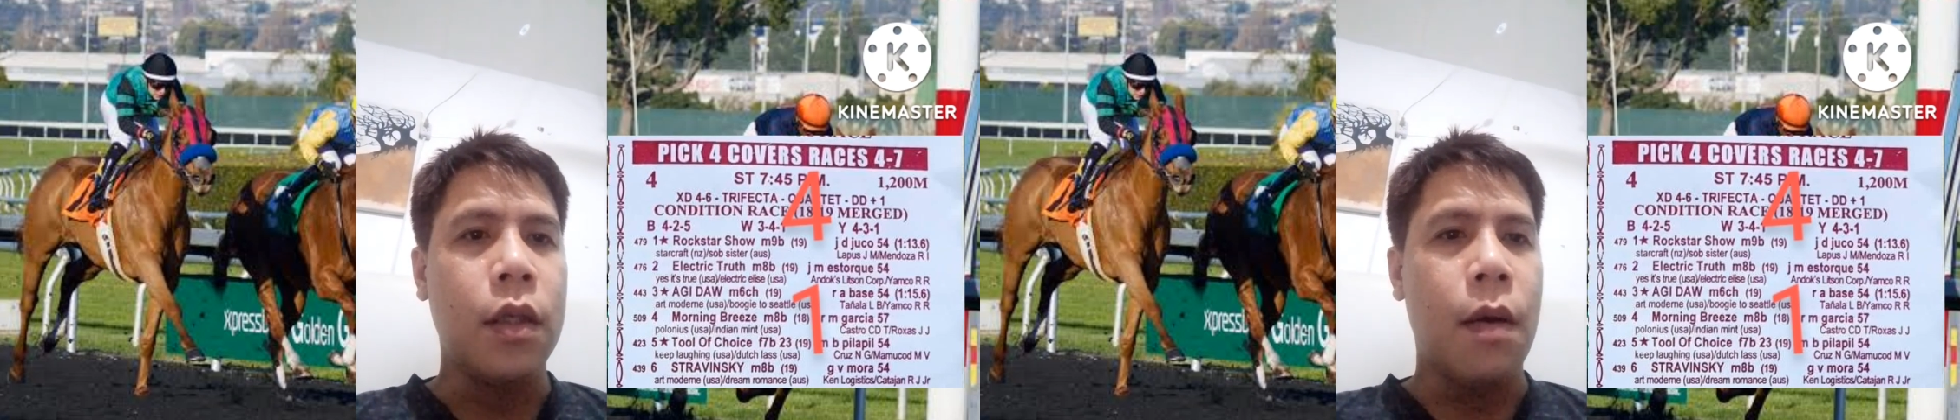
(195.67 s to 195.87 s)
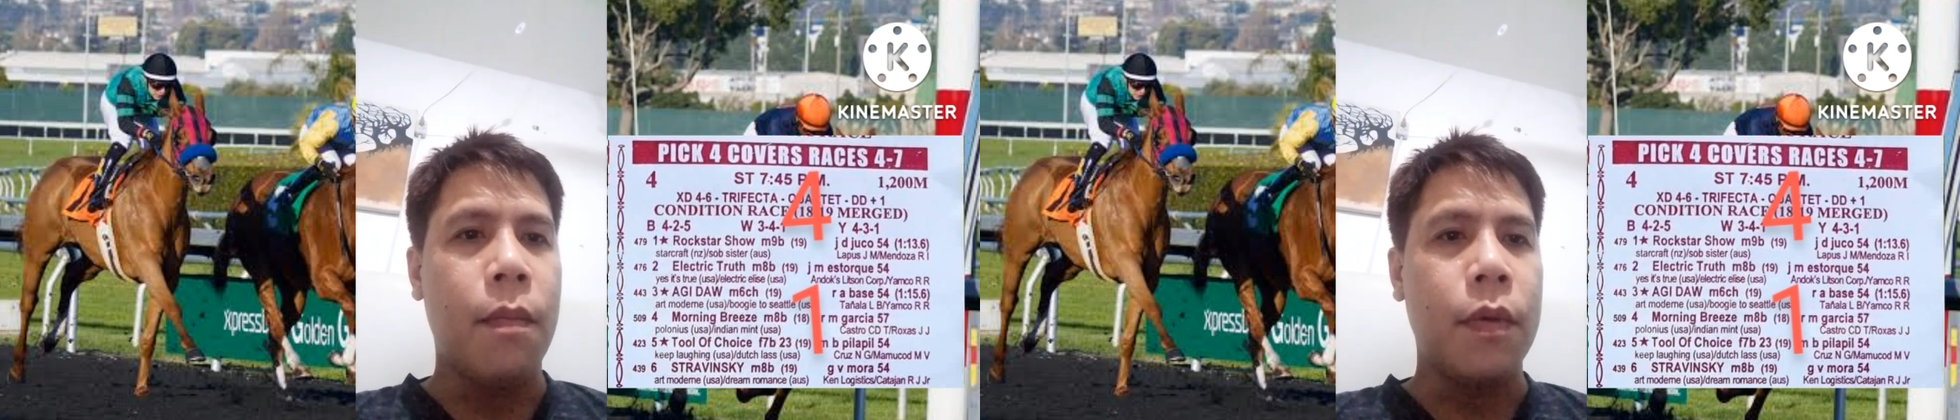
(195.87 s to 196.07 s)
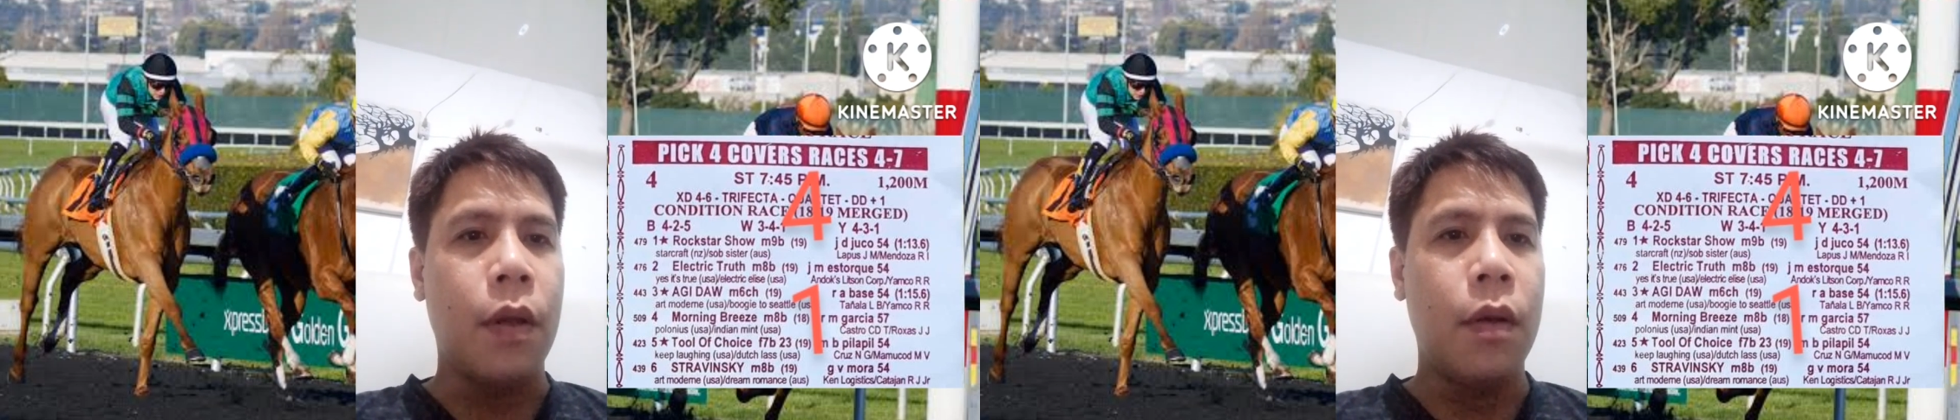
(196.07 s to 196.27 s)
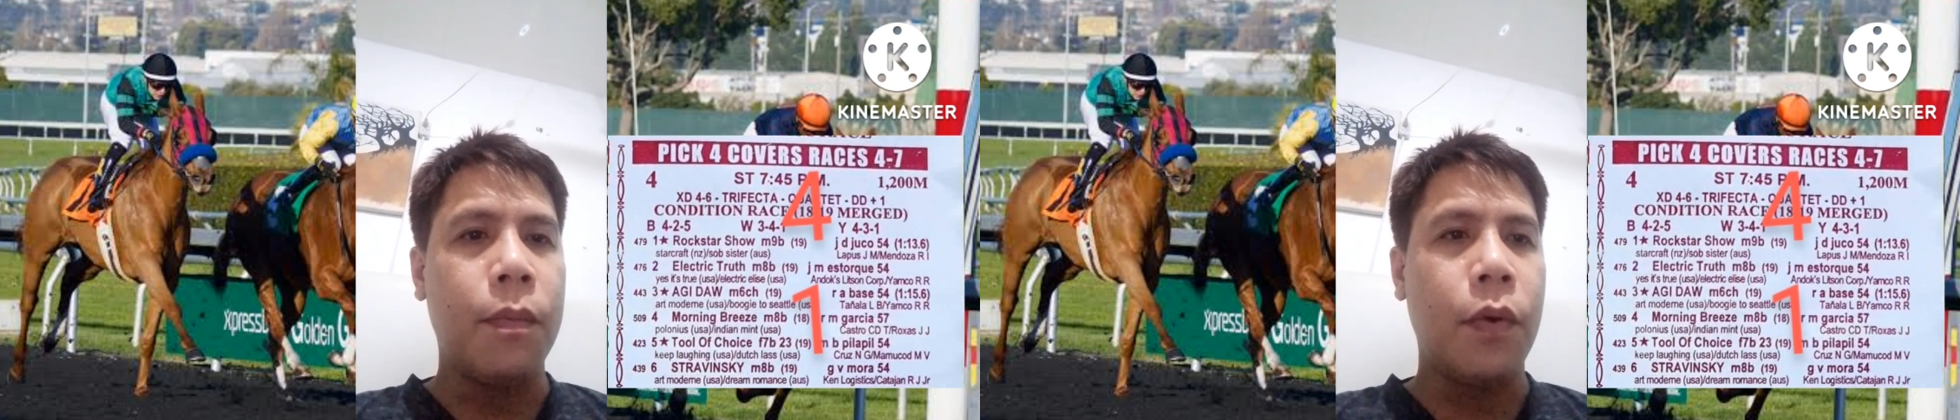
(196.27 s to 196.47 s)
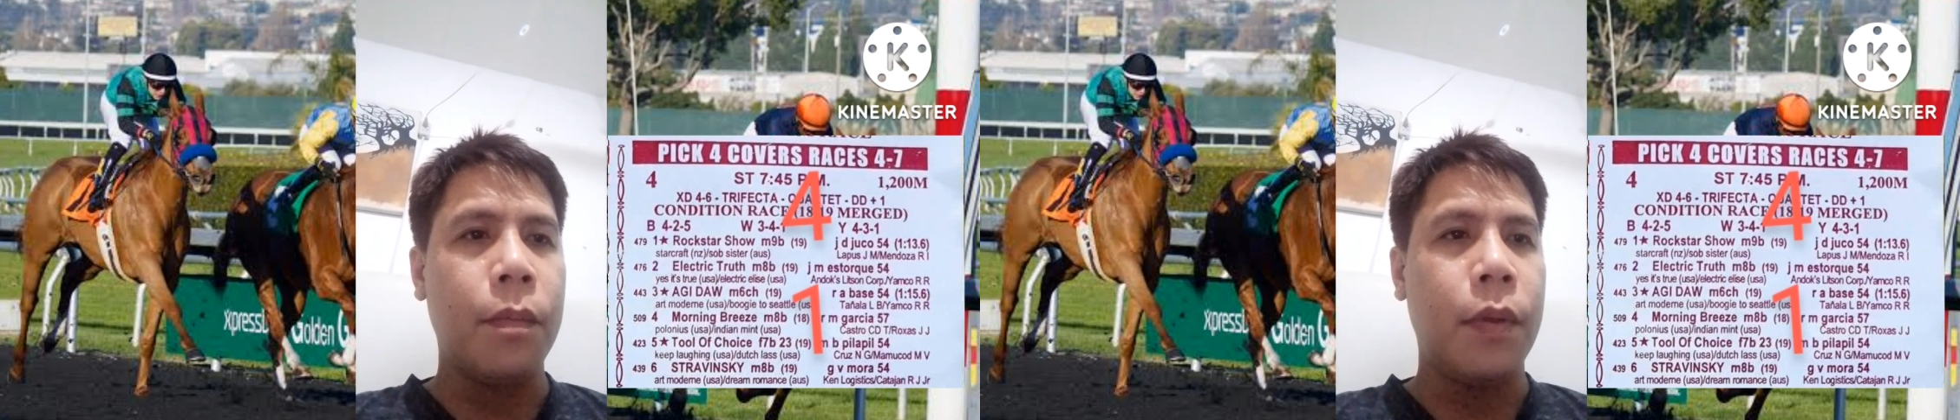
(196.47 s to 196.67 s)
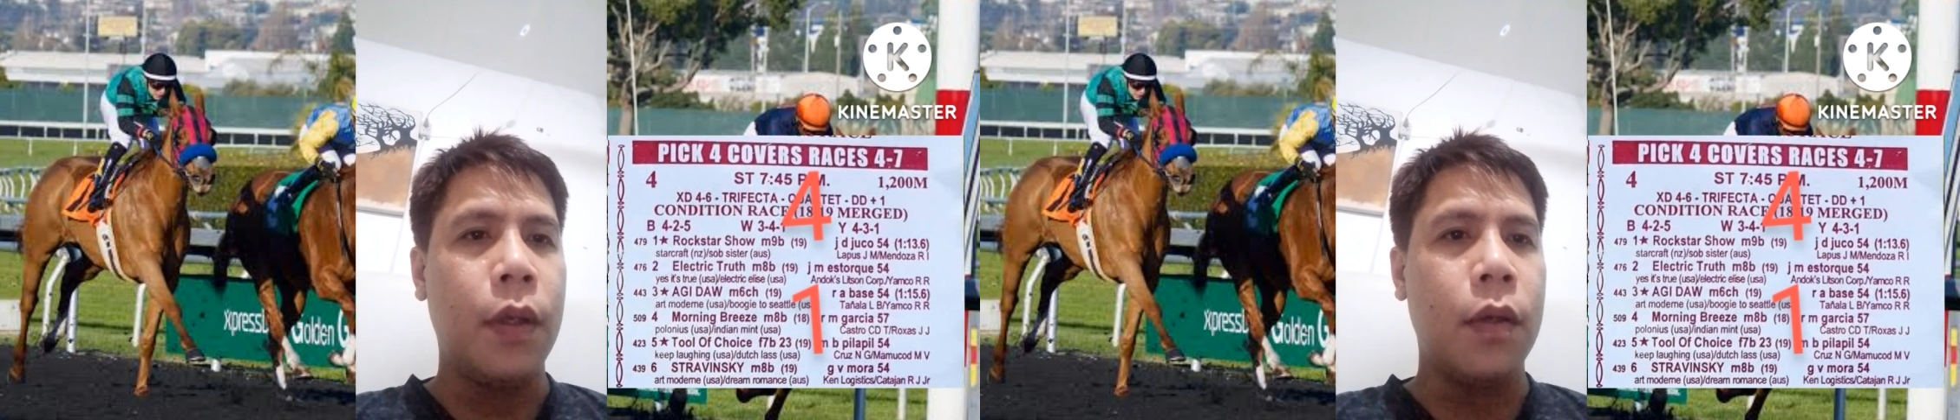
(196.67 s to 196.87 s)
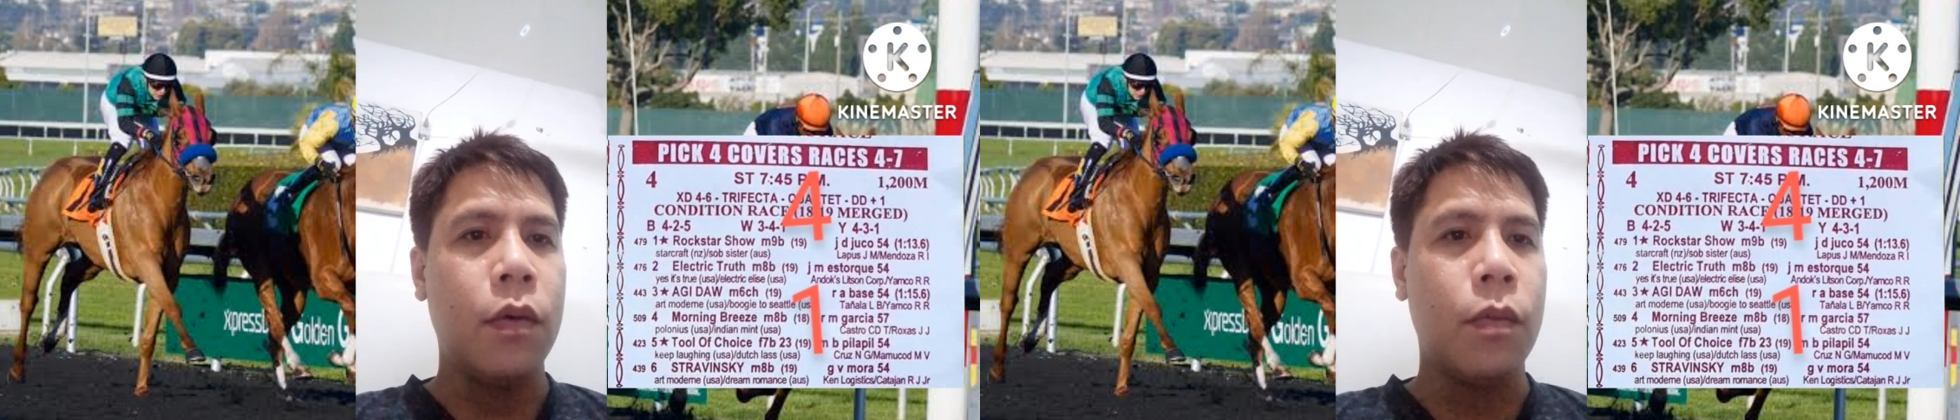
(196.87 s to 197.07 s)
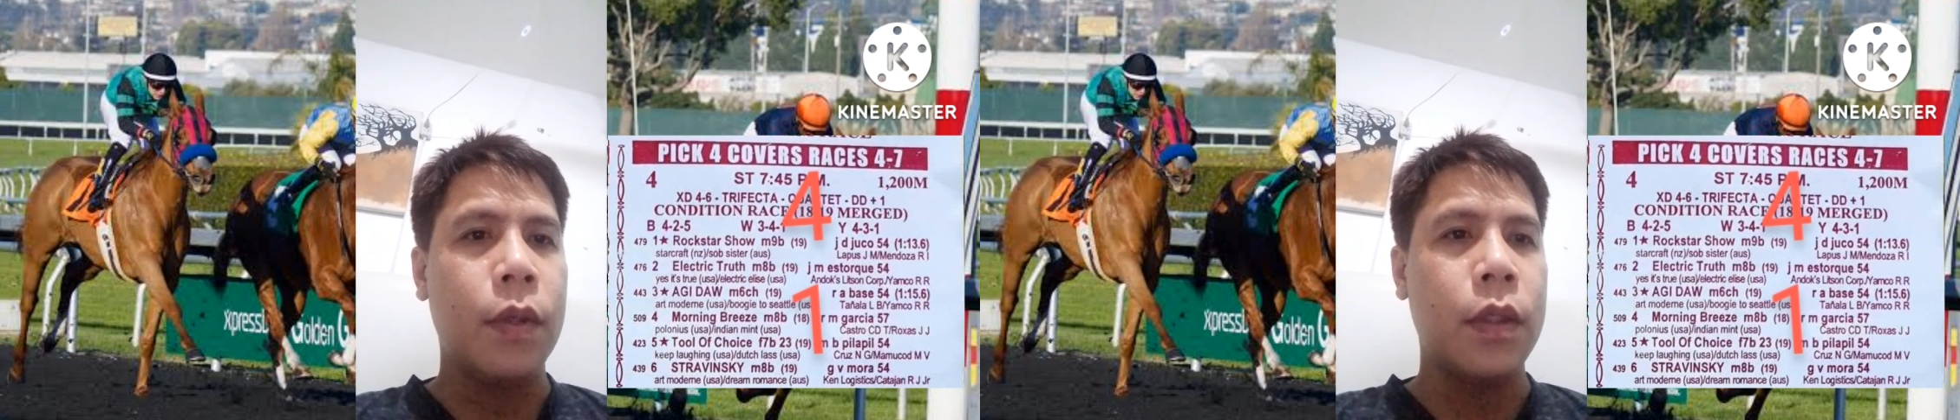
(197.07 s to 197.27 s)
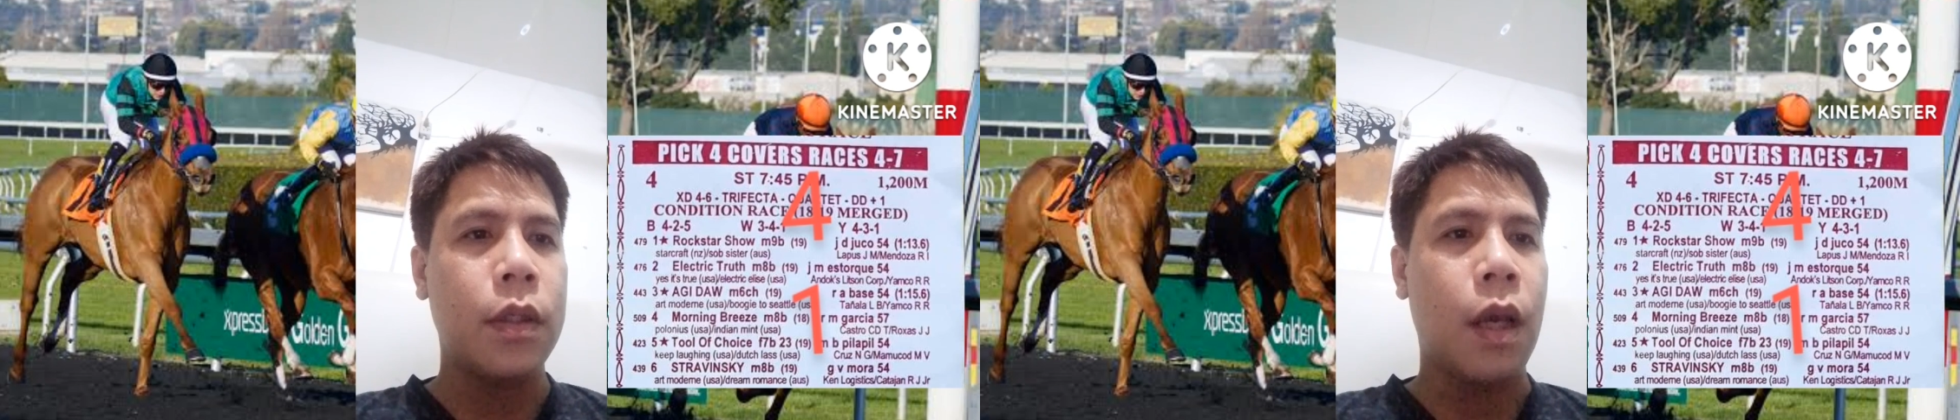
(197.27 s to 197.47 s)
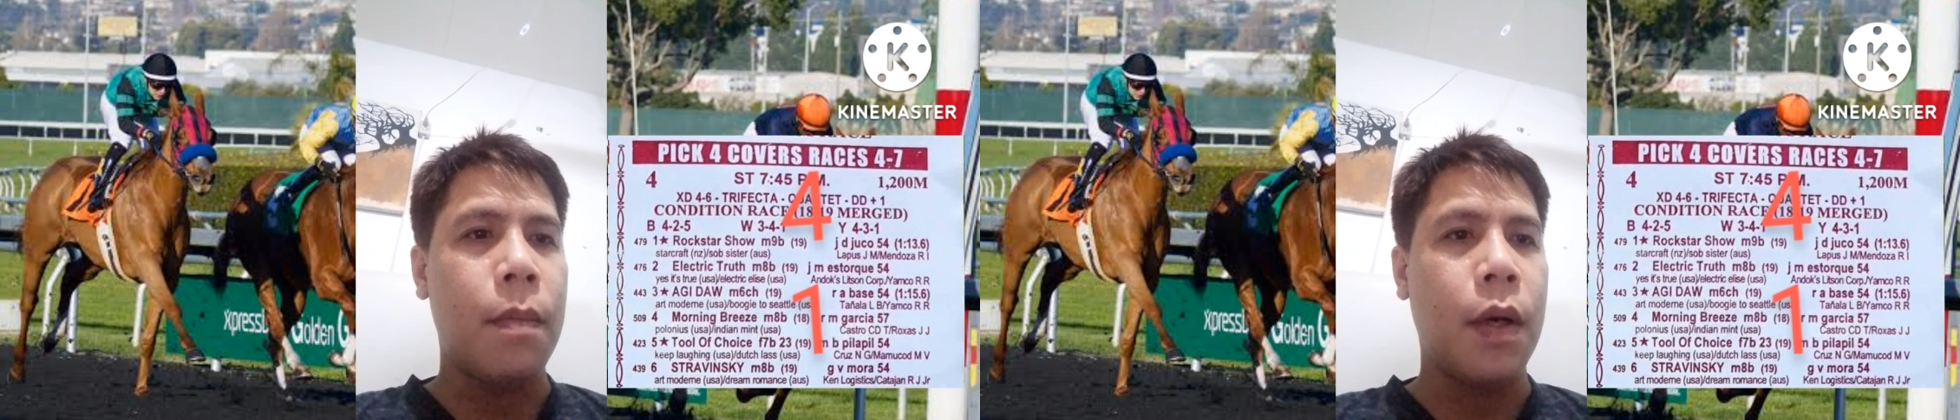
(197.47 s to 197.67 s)
yan, yan lang po ang pili ko kung may
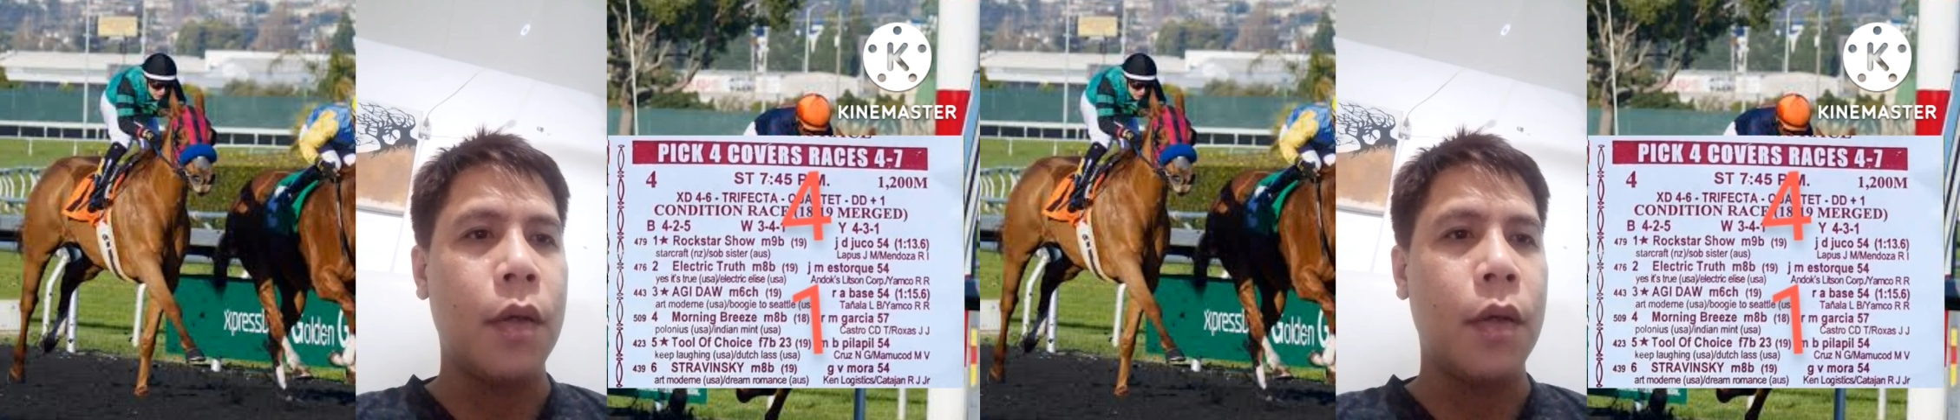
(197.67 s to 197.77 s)
sasama